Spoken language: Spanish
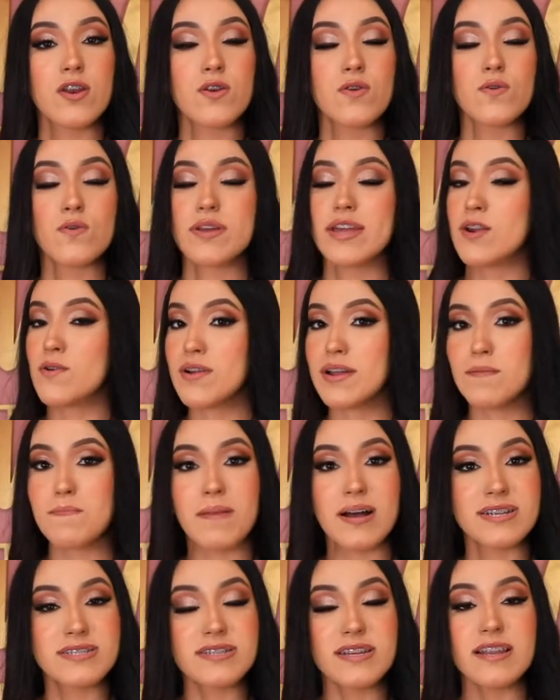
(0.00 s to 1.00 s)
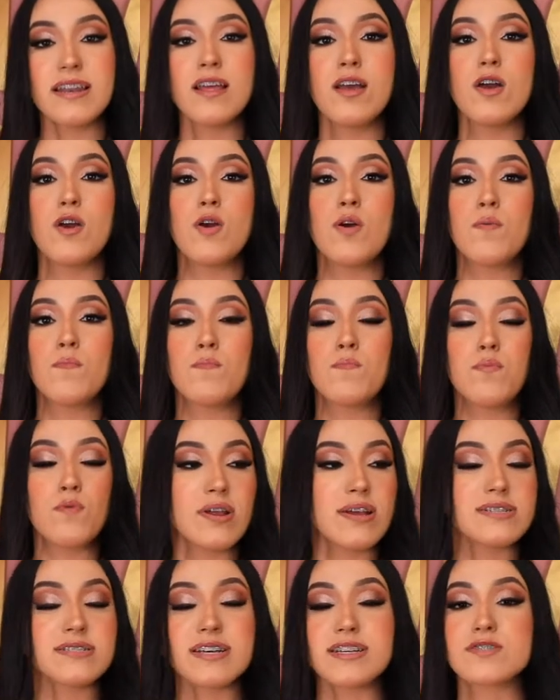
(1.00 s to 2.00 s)
No quiero que pasen
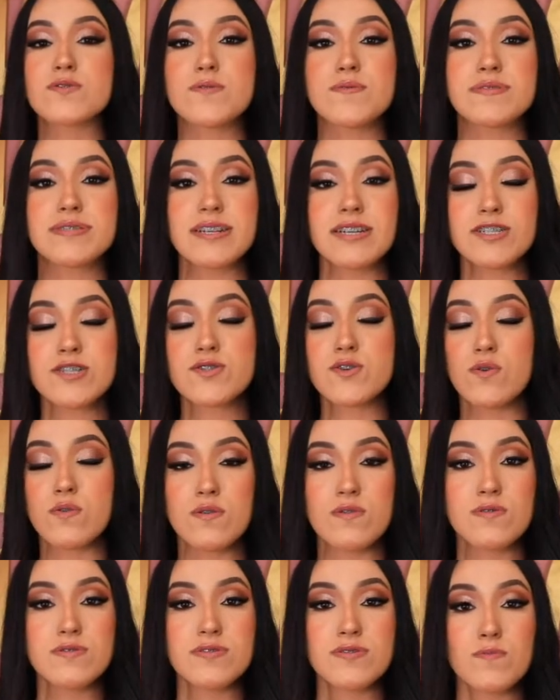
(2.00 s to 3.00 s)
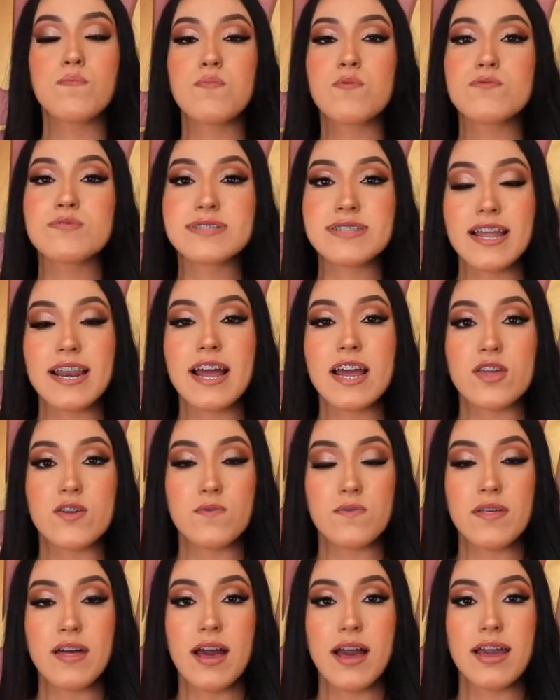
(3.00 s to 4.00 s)
por esas cosas solos, busquen
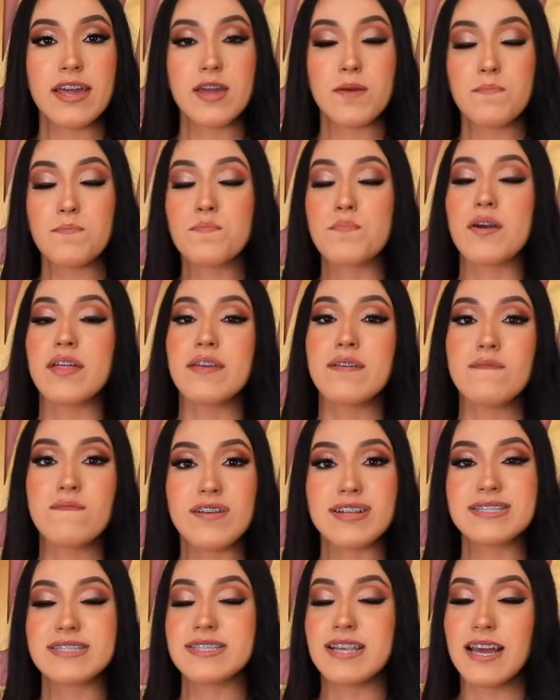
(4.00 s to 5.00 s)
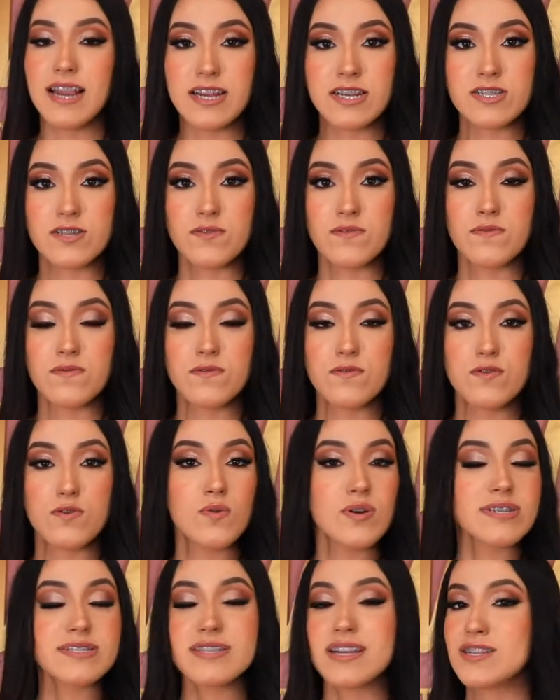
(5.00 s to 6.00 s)
ayuda y pueden vencer esto.
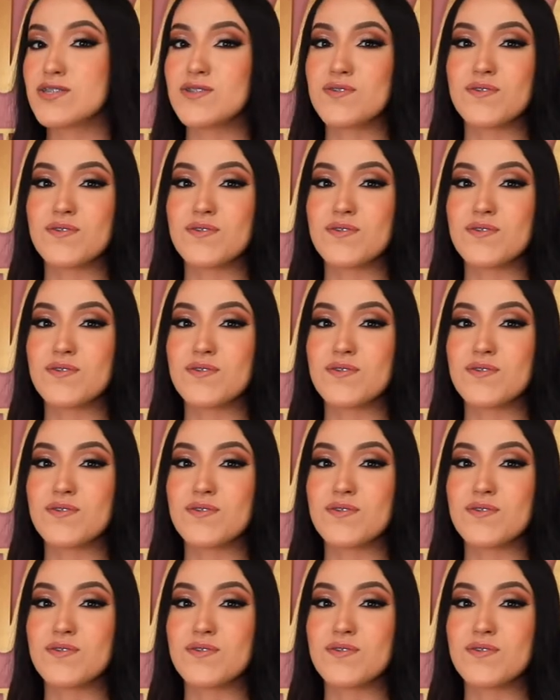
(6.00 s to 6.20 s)
No están